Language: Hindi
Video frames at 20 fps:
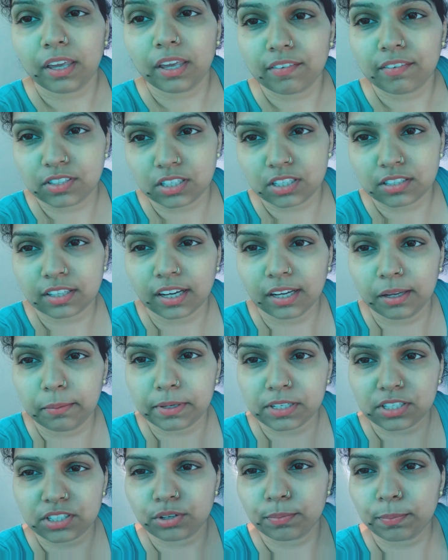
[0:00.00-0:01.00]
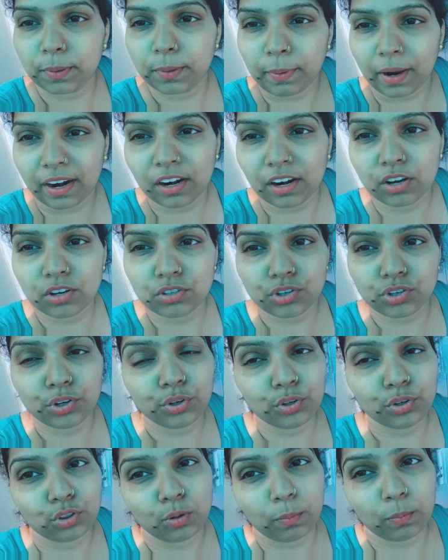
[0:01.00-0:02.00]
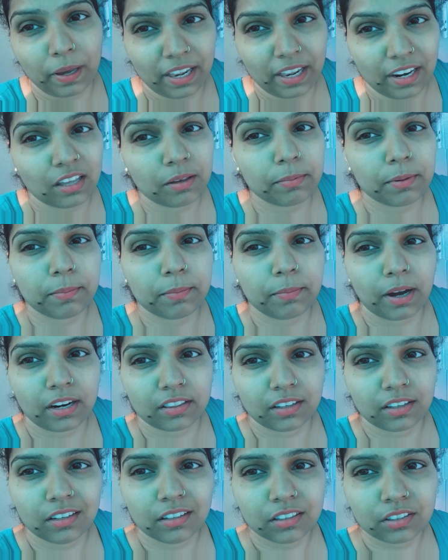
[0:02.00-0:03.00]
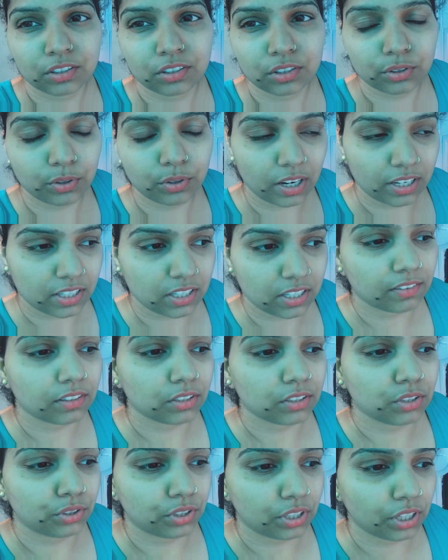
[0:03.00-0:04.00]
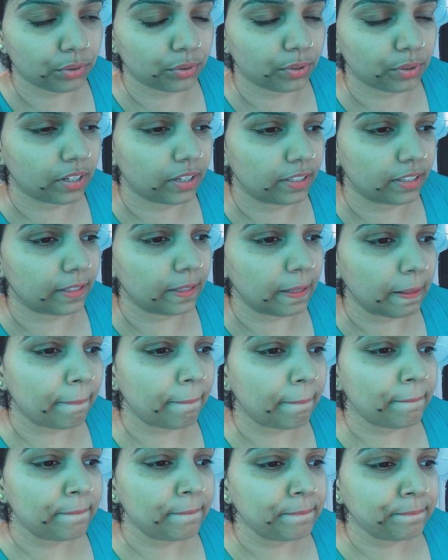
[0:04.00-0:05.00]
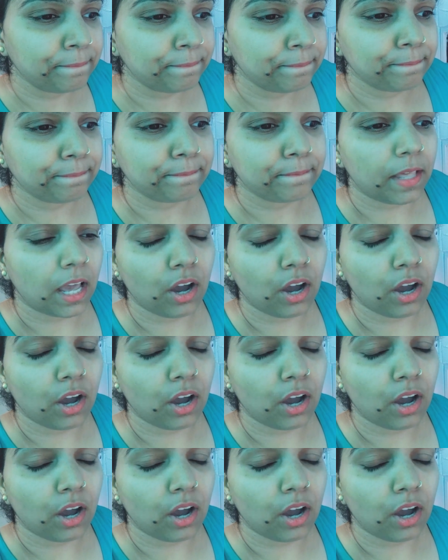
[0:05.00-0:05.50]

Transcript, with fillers: कि गर्मी की वजह से कहीं बच्चे बीमार ना हो जाए और युग तो पहले ही बीमार था तो अच्छा हुआ छुट्टियाँ हो ही गई थी